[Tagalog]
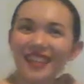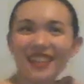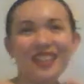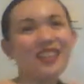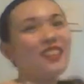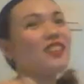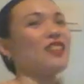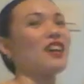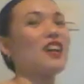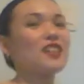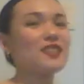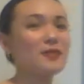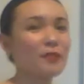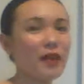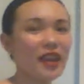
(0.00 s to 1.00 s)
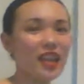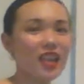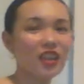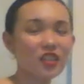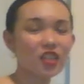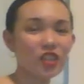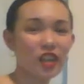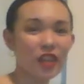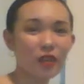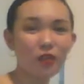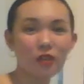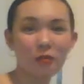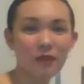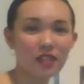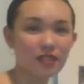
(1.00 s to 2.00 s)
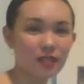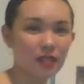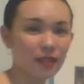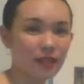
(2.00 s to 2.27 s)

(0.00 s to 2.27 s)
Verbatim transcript: Yan, nakasmile lang siya. Ayaw niya mag